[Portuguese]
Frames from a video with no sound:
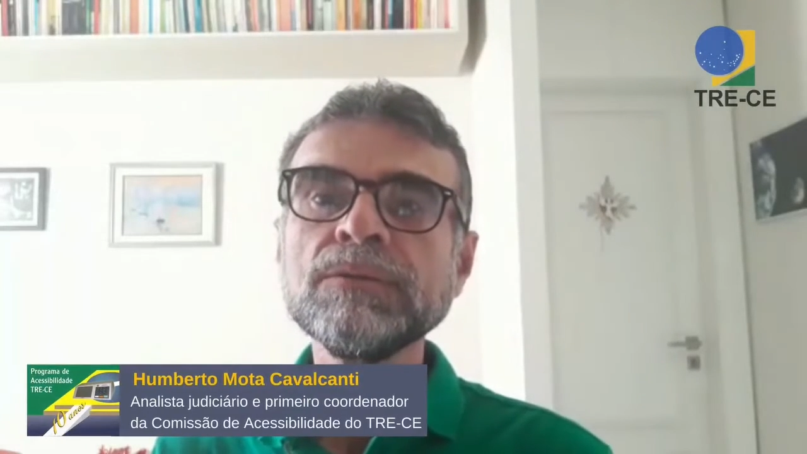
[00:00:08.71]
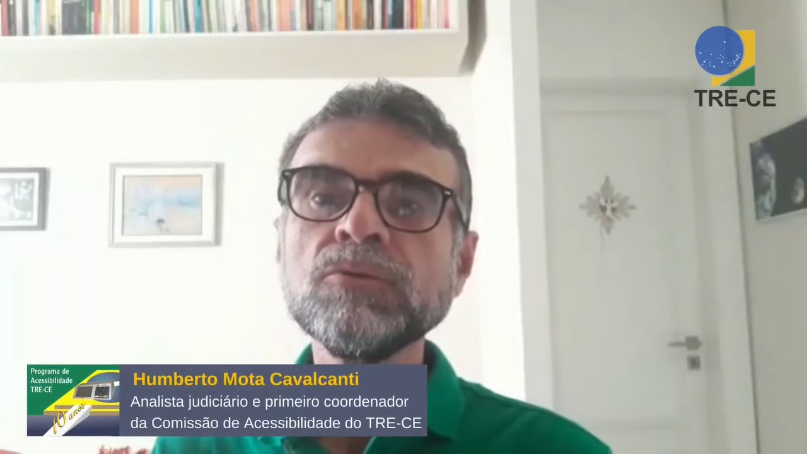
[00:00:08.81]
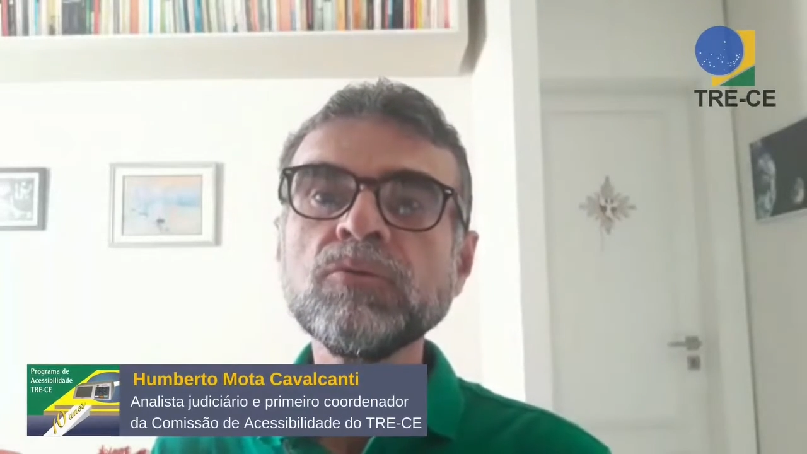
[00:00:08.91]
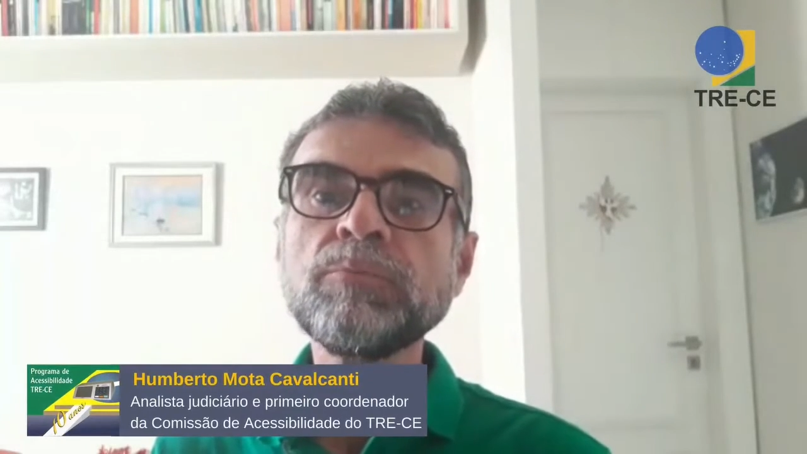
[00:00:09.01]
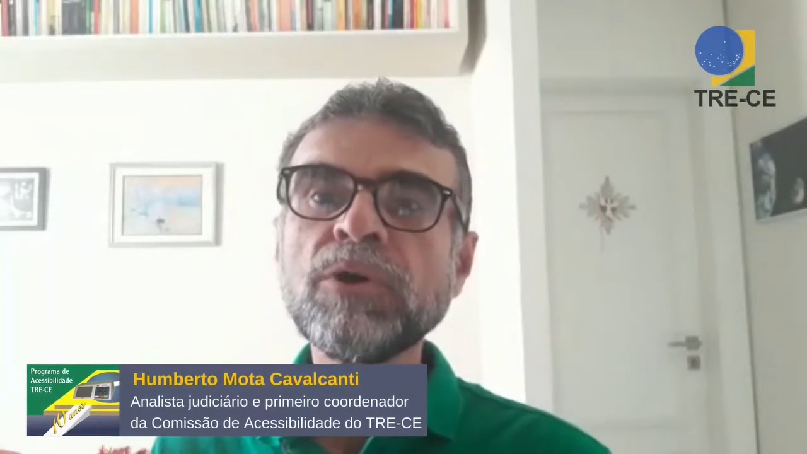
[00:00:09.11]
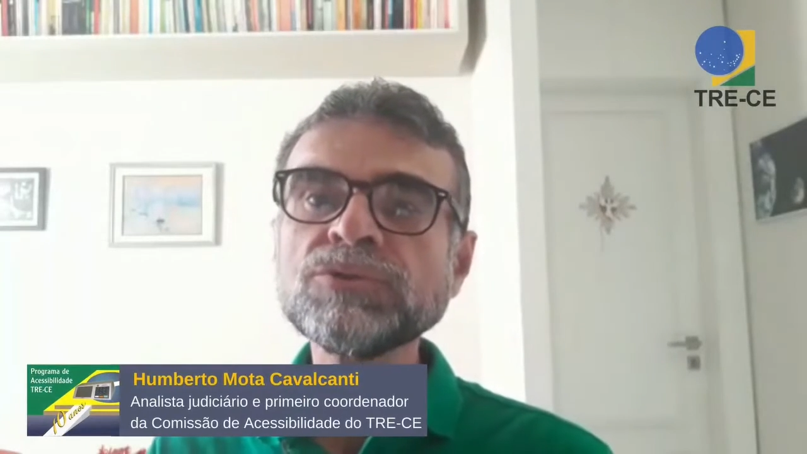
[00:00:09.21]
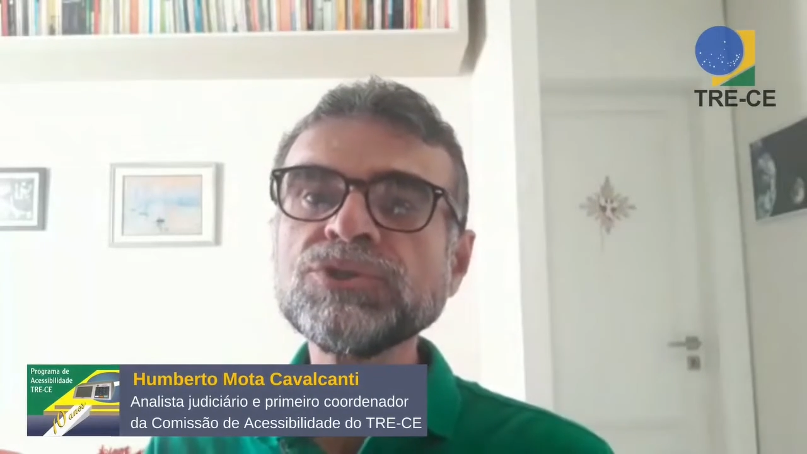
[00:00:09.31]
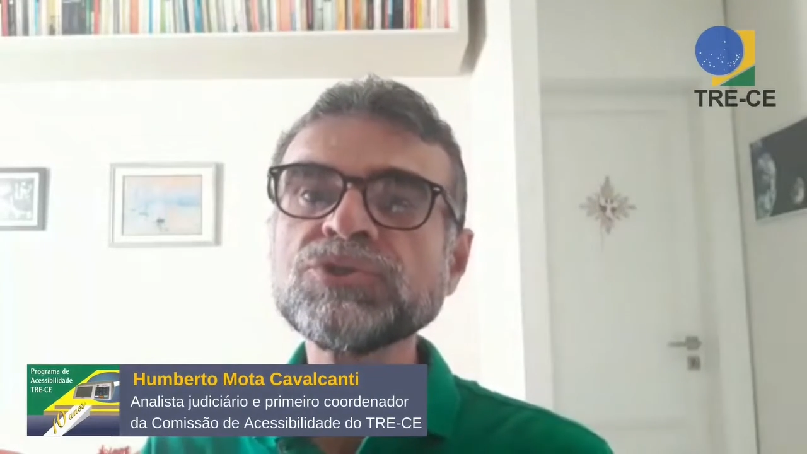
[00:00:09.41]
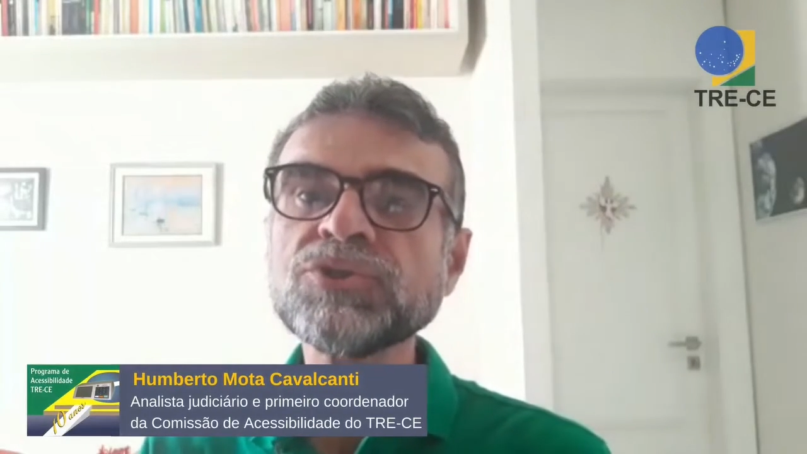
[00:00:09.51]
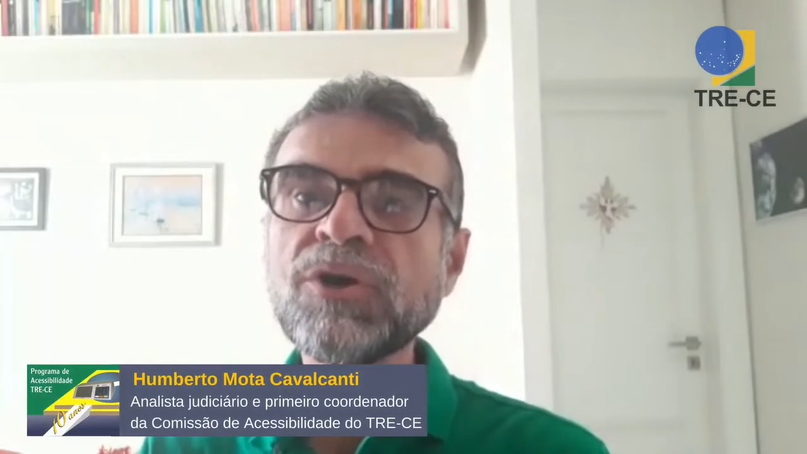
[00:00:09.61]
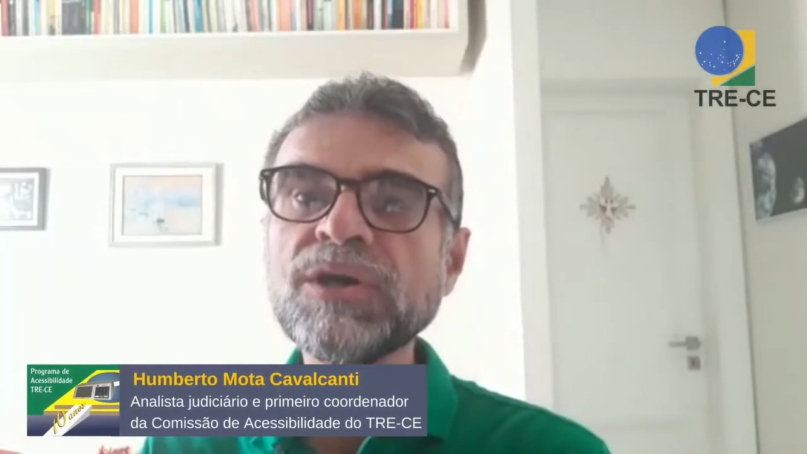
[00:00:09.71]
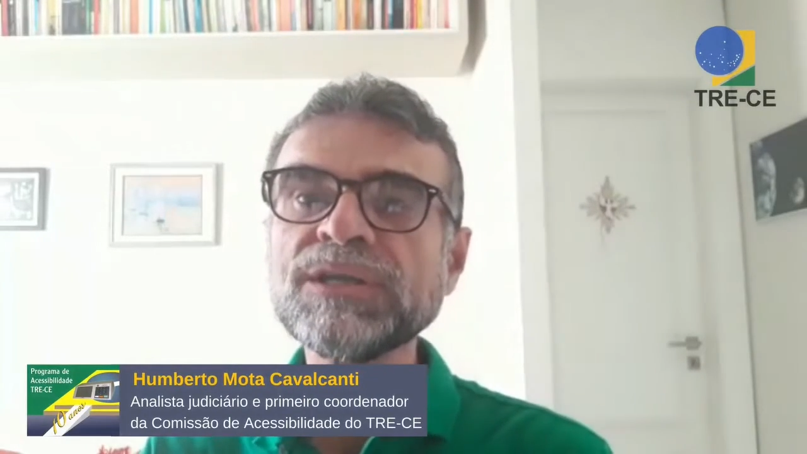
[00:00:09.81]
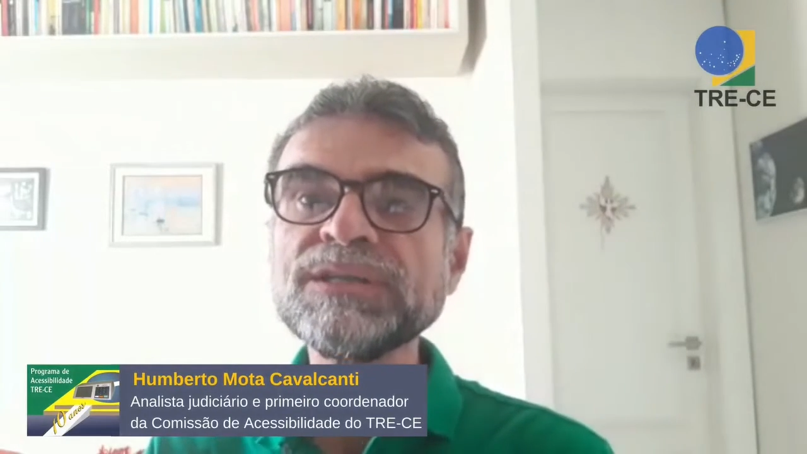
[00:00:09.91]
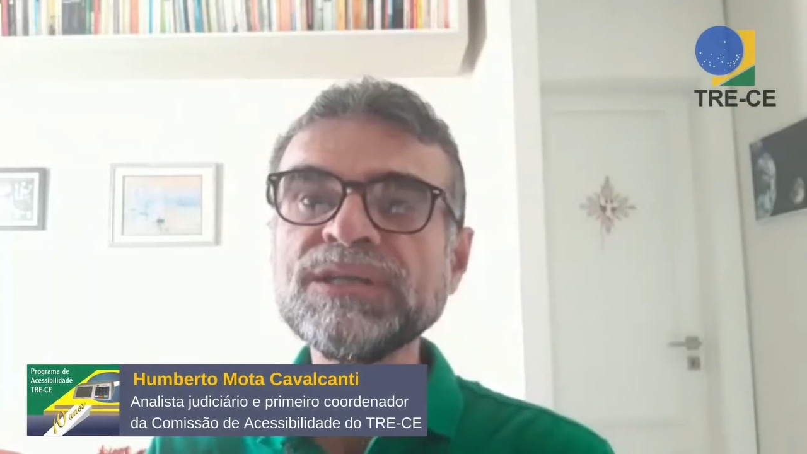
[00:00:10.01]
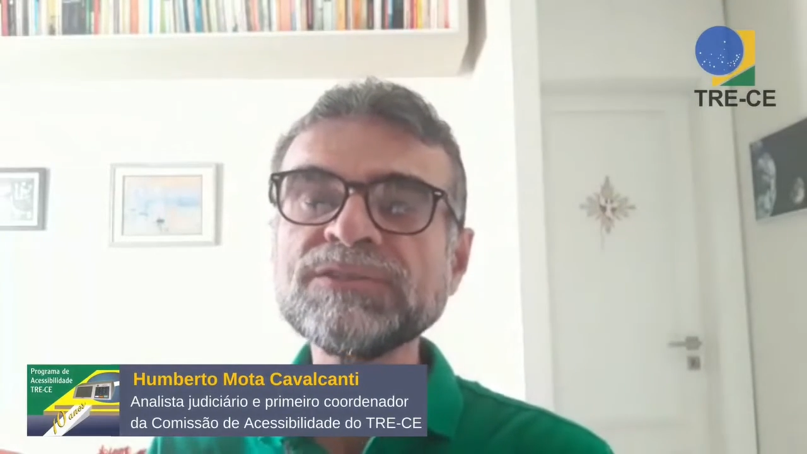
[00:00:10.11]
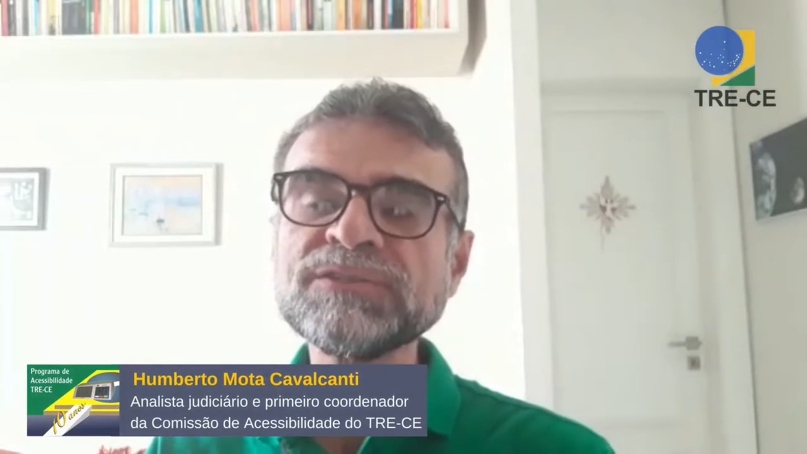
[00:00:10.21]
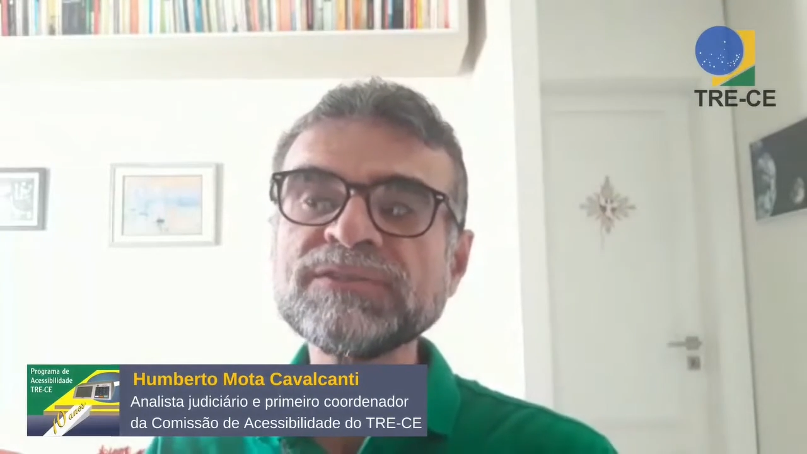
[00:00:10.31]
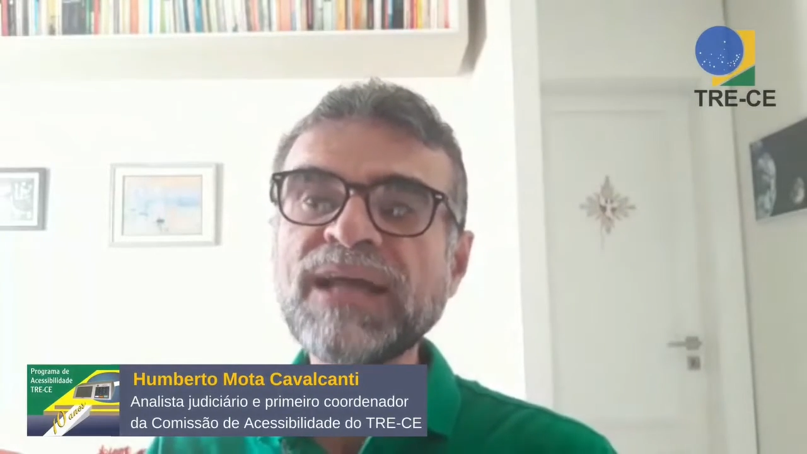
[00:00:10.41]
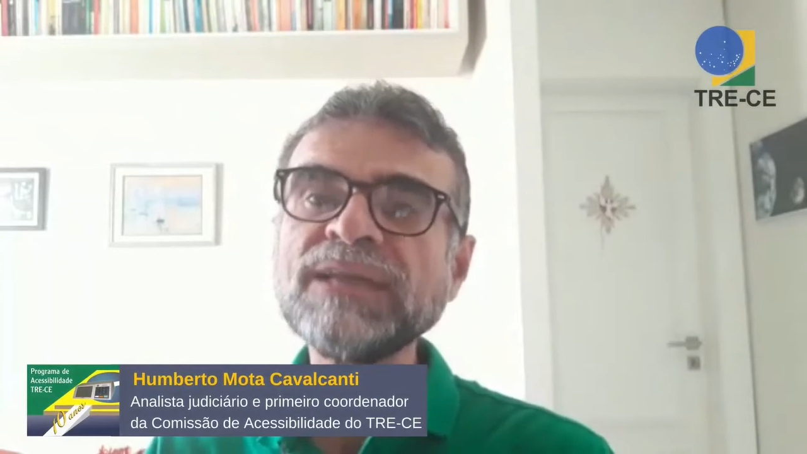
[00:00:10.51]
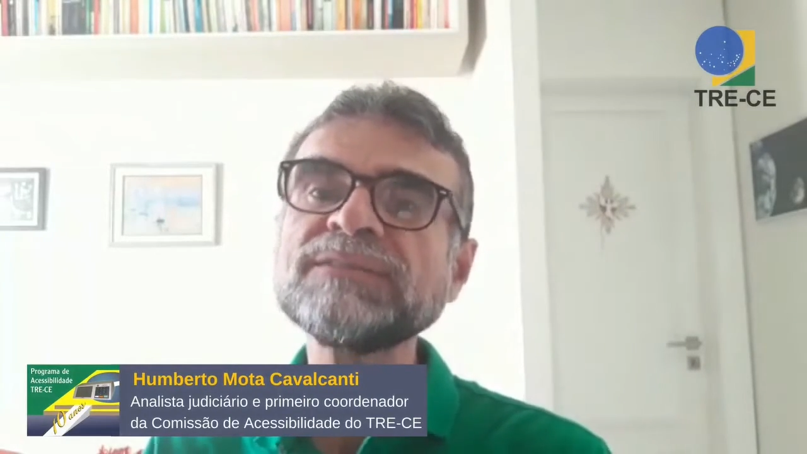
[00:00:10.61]
Um pouco de história
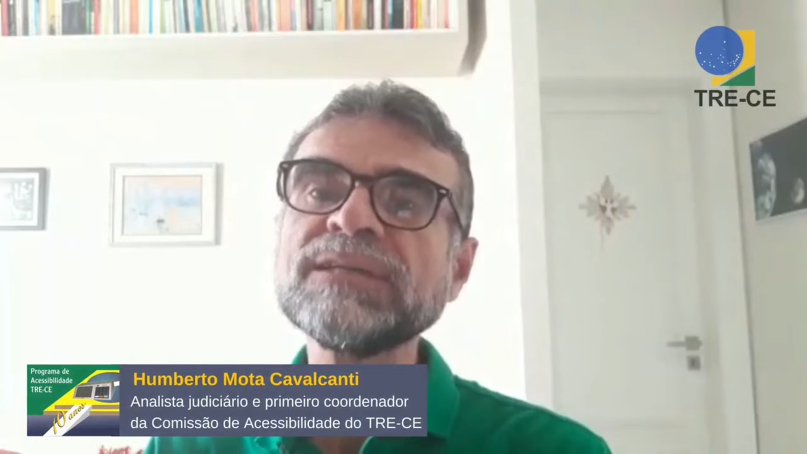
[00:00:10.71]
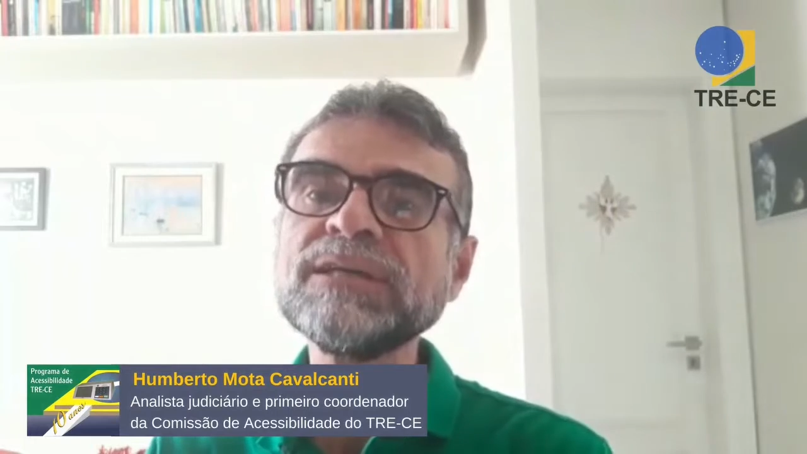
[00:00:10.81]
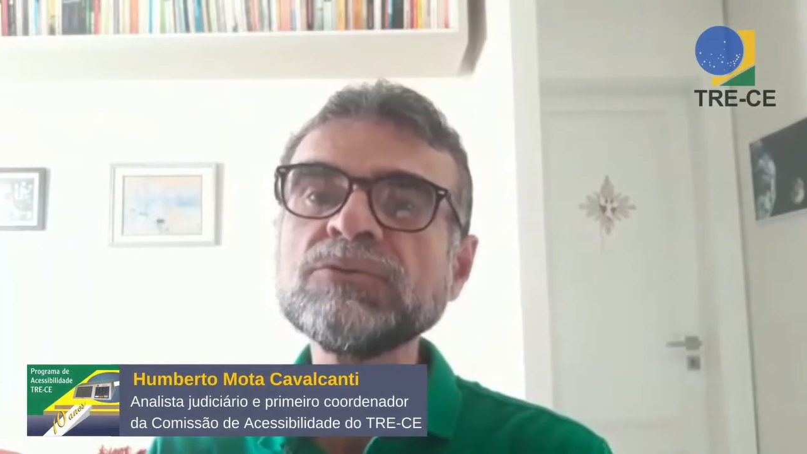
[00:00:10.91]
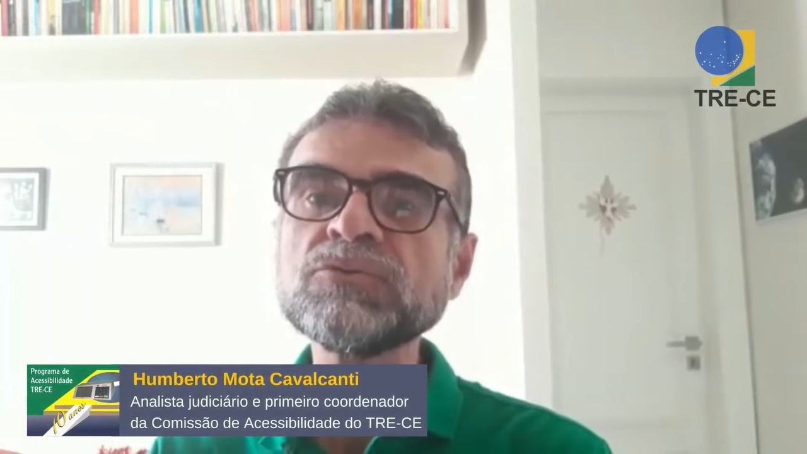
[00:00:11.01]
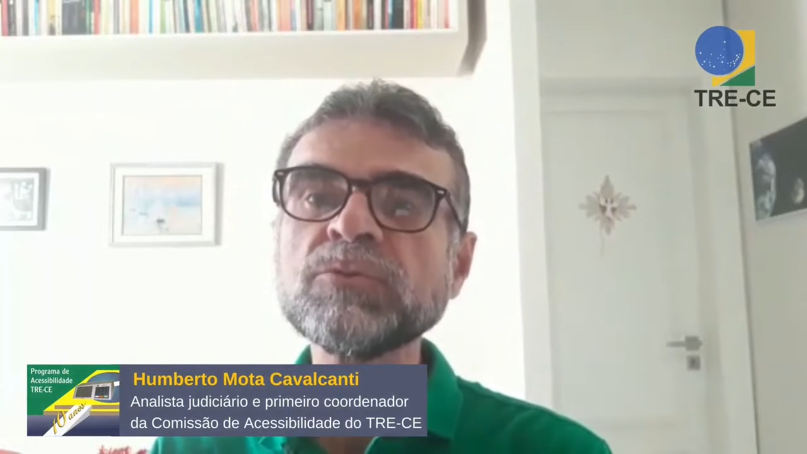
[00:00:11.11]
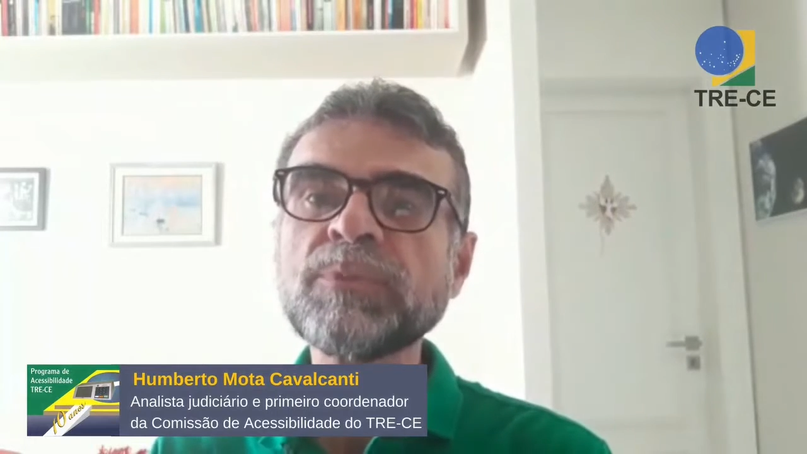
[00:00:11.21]
nestes 10 anos